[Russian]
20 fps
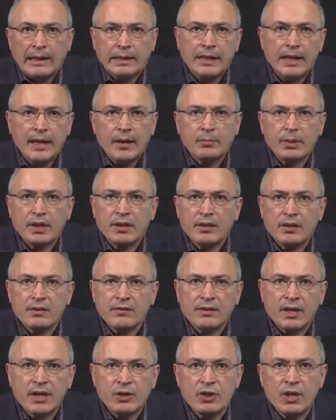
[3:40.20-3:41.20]
для
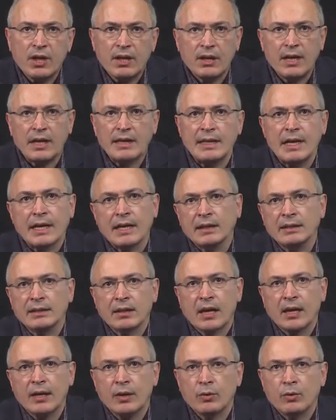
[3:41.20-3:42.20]
предотвращения
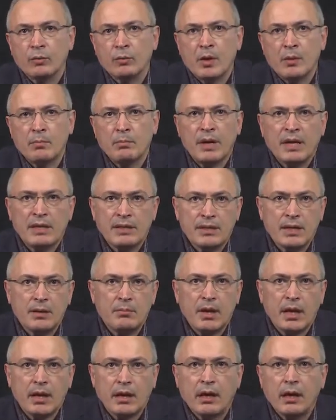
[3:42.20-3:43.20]
неконтролируемой
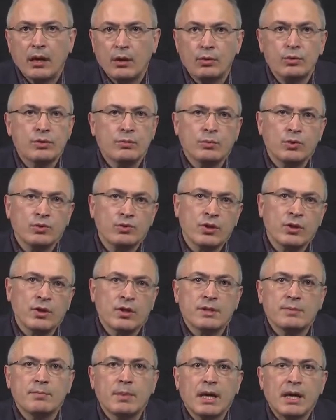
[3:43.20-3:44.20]
пандемии людям
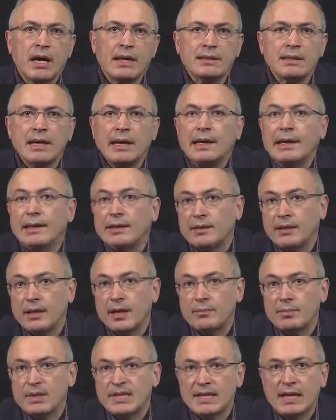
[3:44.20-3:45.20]
нужно избегать
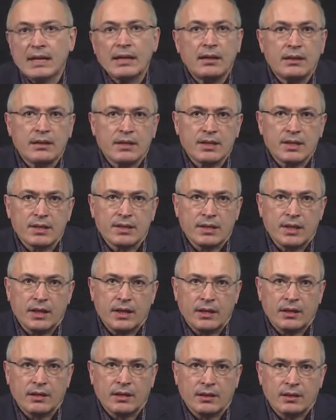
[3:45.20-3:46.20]
необязательных
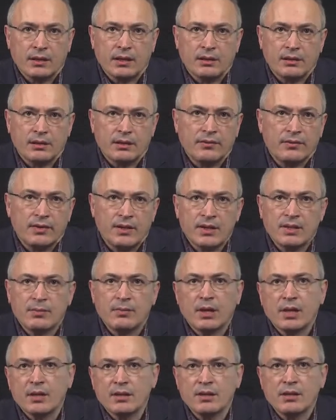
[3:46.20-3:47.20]
социальных контактов, не
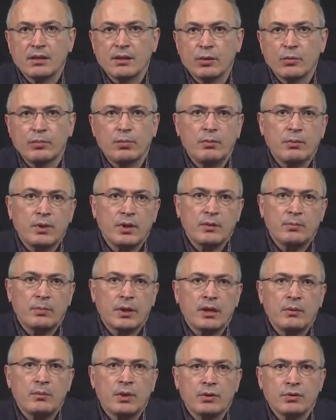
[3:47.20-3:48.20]
собираться группами, не
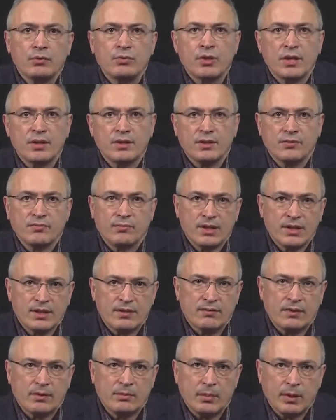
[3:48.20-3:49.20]
принимать участие в
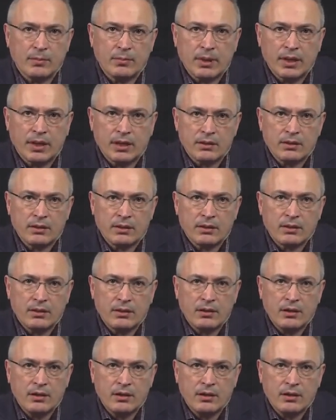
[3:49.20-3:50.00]
массовых мероприятиях.